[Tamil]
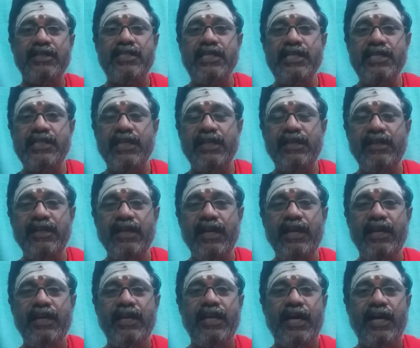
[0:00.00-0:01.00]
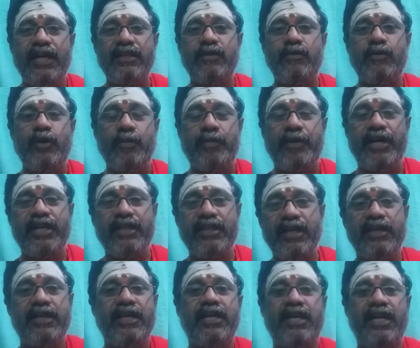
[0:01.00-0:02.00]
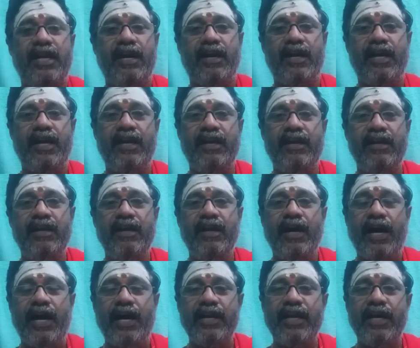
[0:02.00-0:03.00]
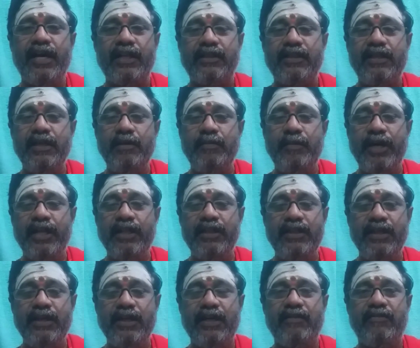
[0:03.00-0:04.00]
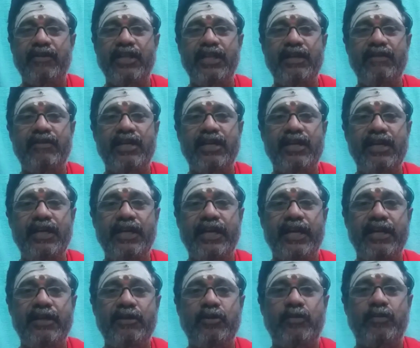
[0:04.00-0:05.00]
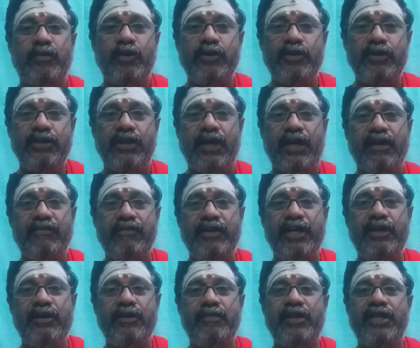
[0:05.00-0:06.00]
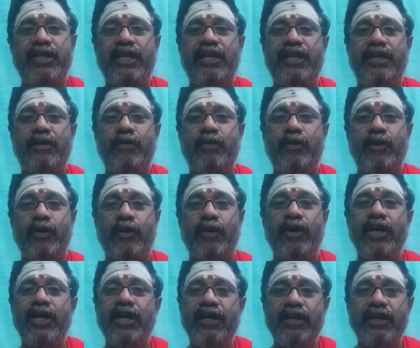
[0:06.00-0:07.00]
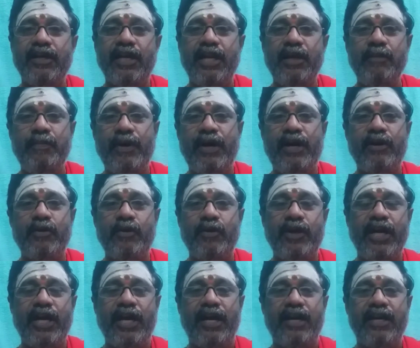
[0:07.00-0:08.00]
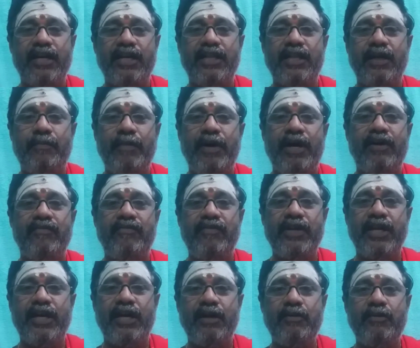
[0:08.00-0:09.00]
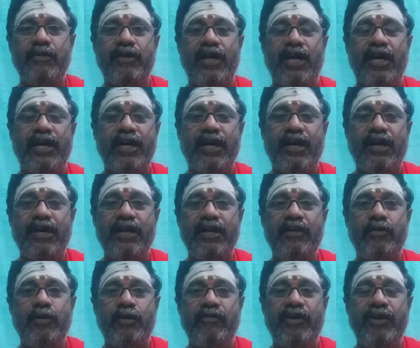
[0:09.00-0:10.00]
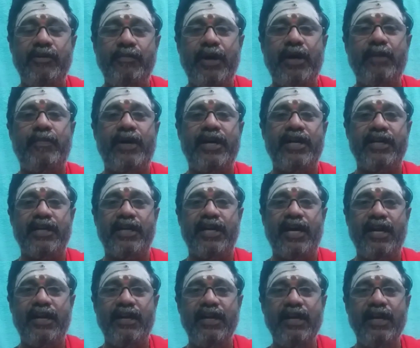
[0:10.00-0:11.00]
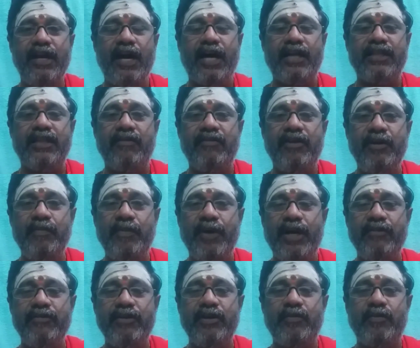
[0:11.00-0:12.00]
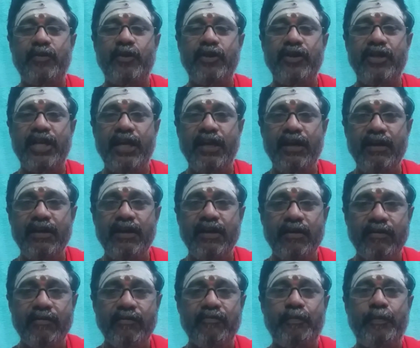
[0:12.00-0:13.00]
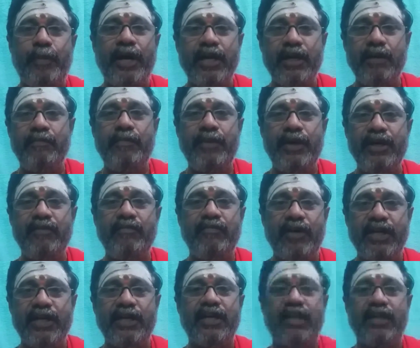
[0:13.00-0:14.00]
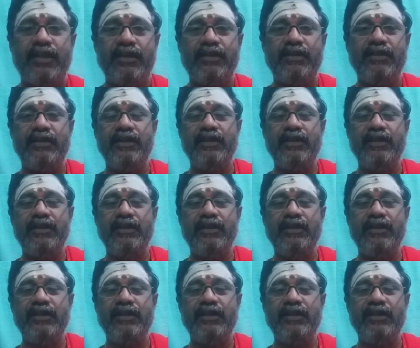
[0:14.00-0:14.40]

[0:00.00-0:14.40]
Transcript: சீசன்லேயே இல்லாத ஒரு பழத்தை கேட்குறாங்க ஆனால் திருமணத்திற்கு வந்தவர்கள் கேட்கும் பொழுது தர வேண்டும் என்கின்ற ஒரு நிலைப்பாடோட இந்த அம்மா அவ்வையார் ஒரு அழகான ஒரு வெண்பா பாடுகிறார் அந்த வெண்பாவின் முடியிலே பனம்பழம் வருகிறது